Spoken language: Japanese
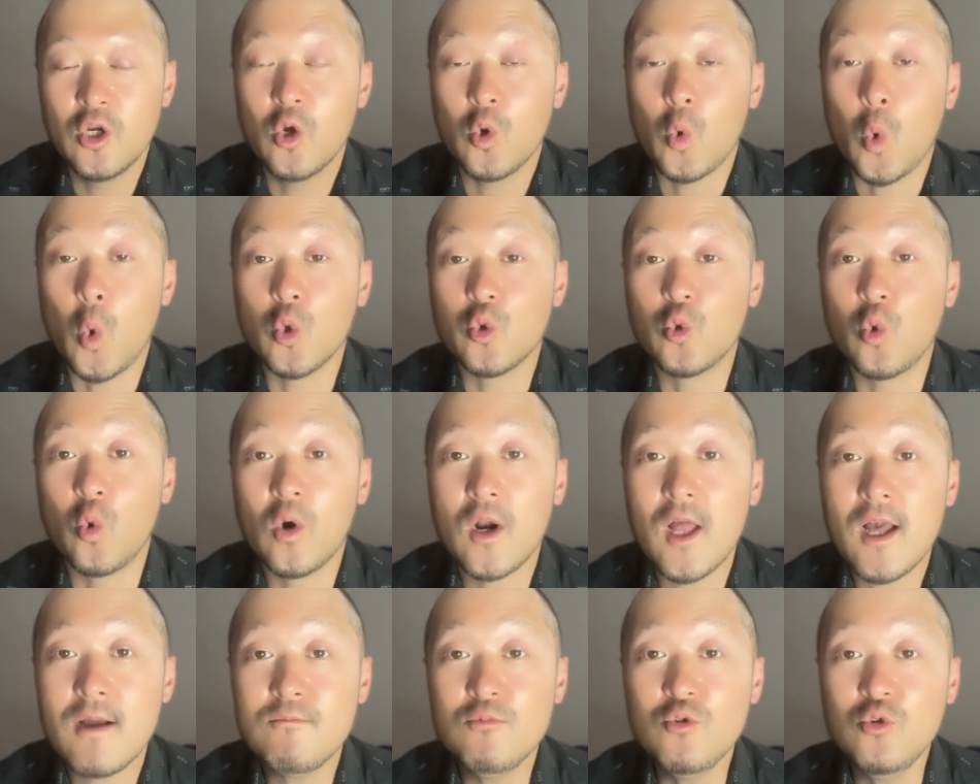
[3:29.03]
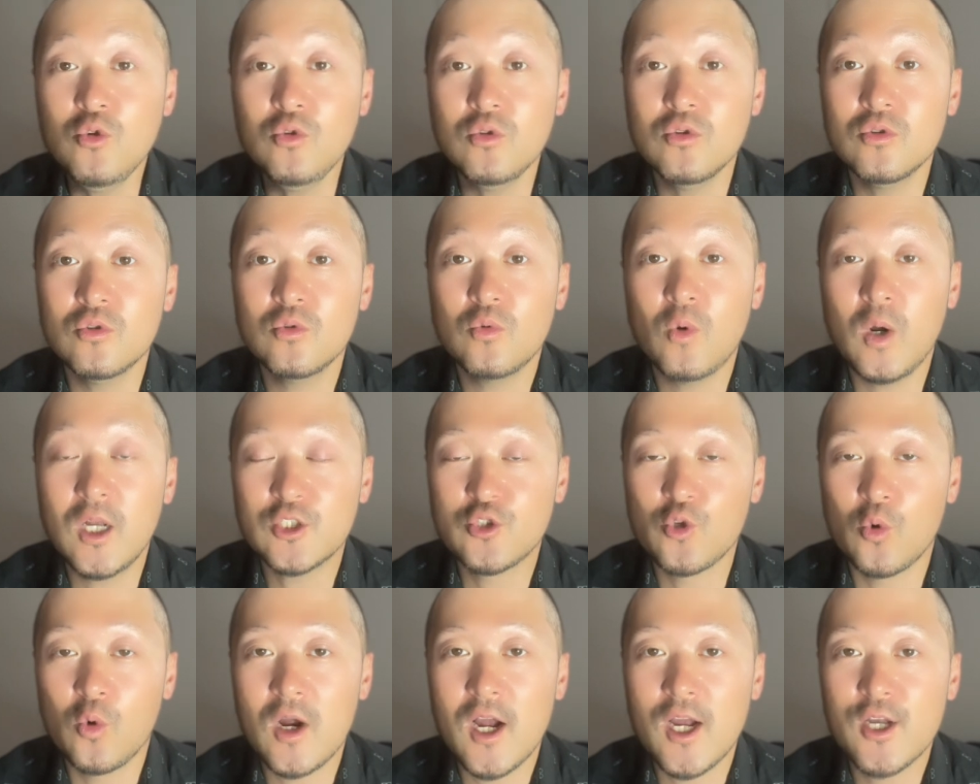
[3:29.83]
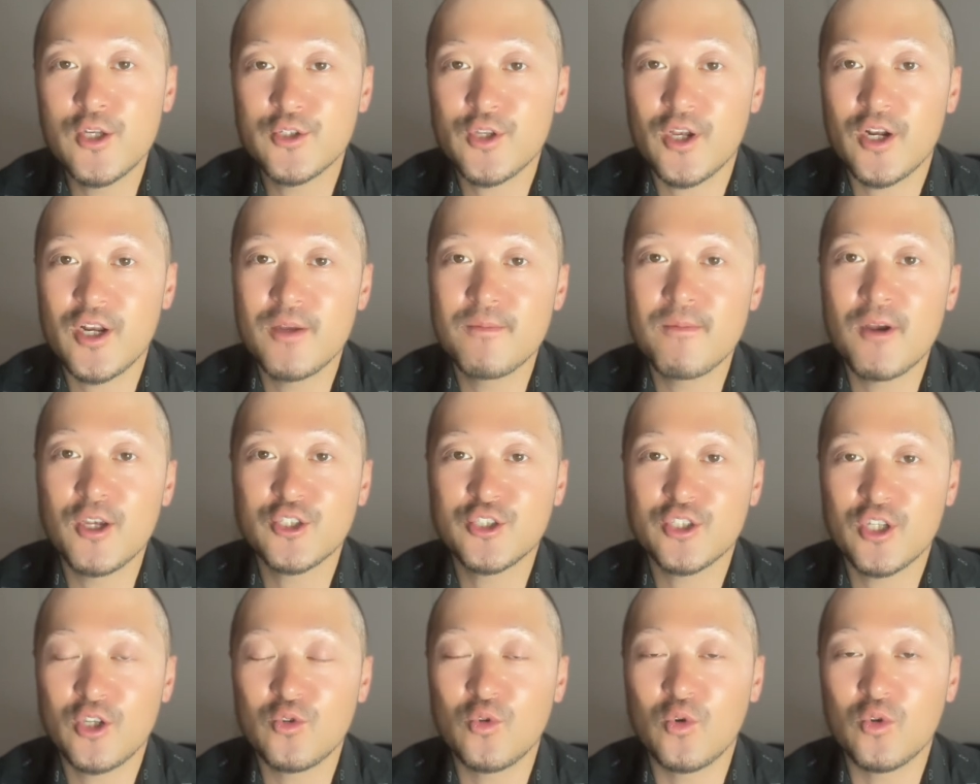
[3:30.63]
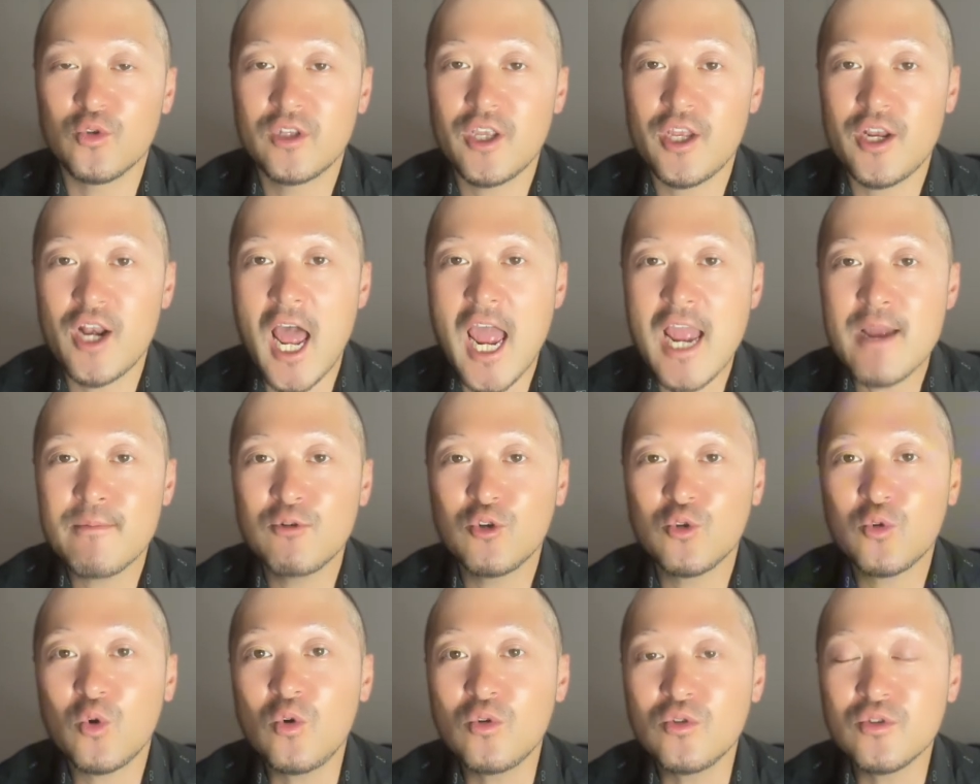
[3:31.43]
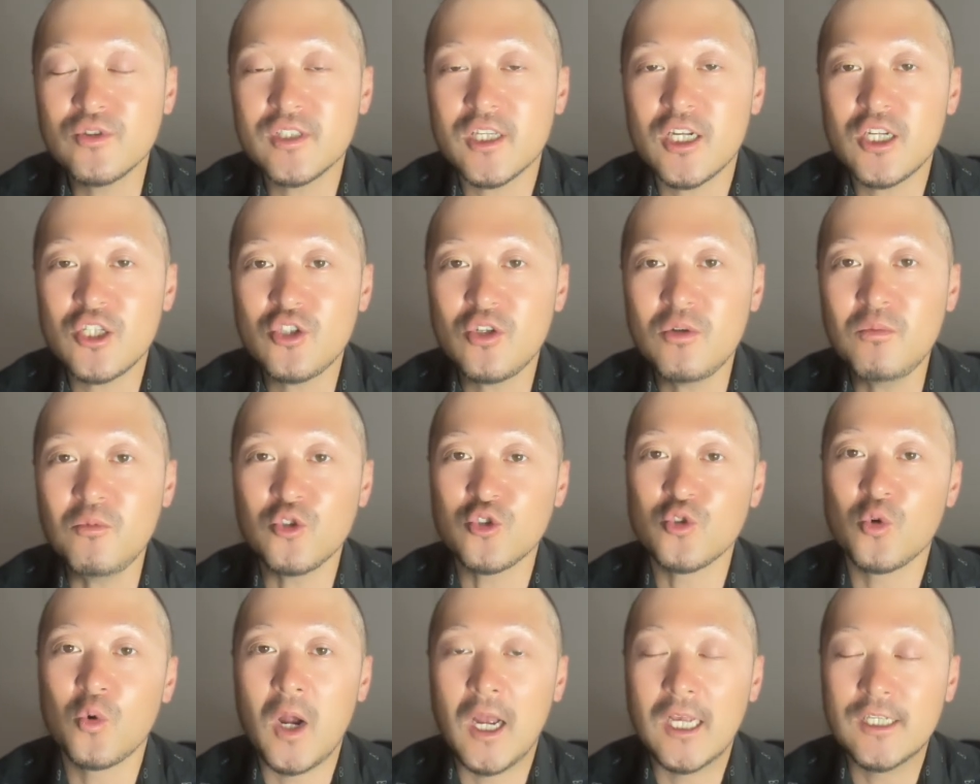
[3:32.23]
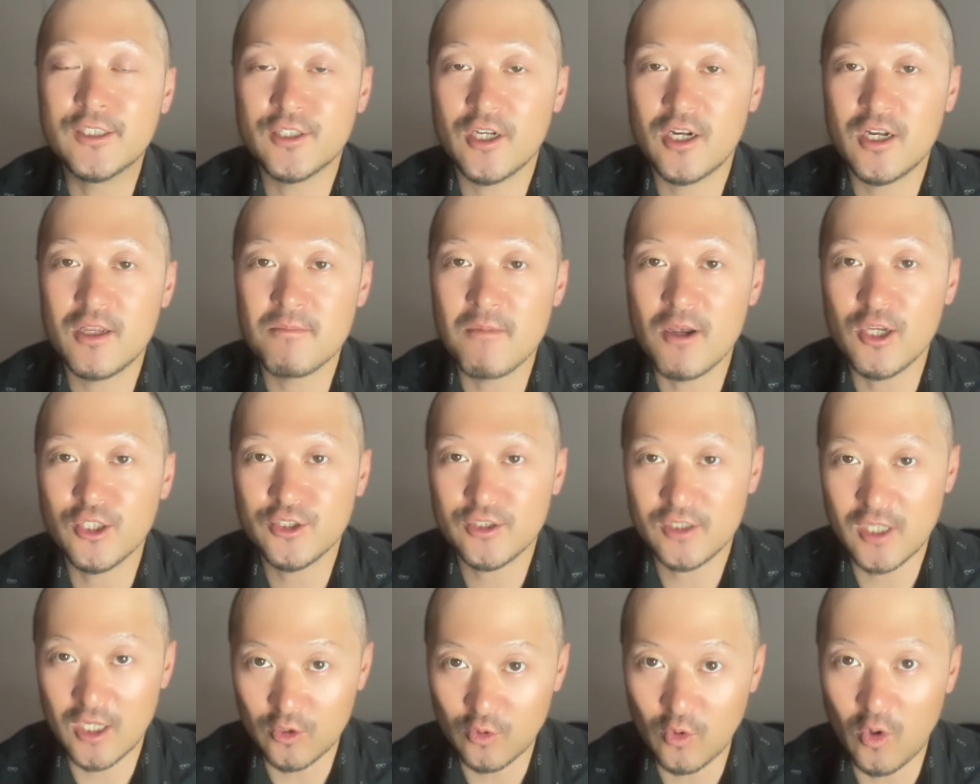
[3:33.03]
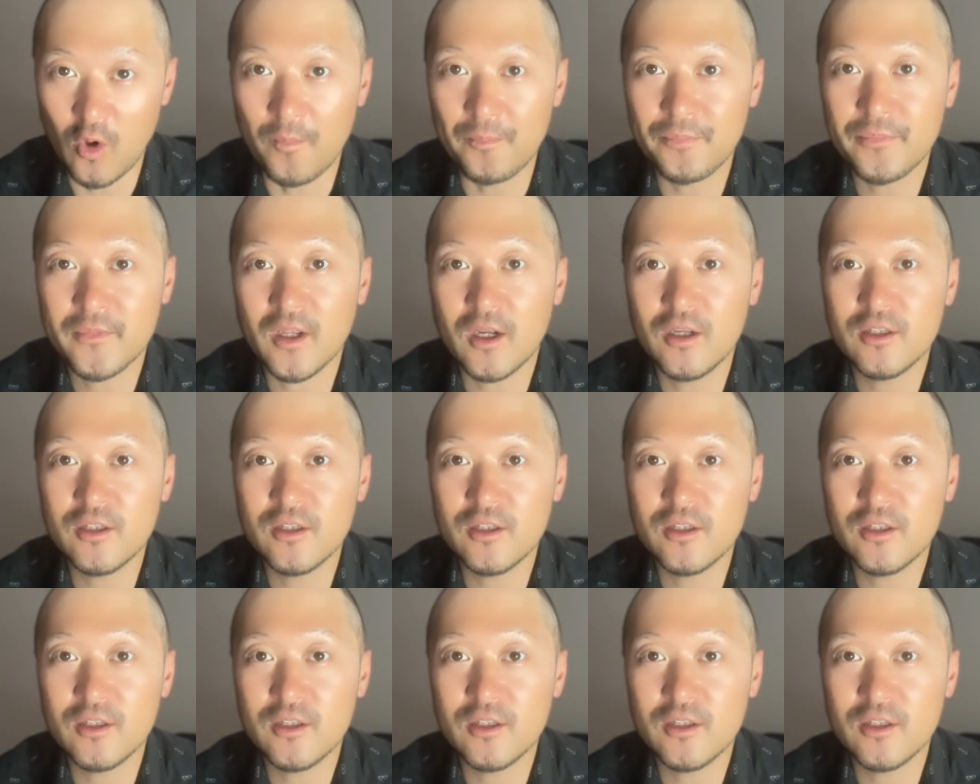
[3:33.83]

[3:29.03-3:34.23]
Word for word: こうドラムは除外されましたと。で、ライブコンサートも除外されましたと。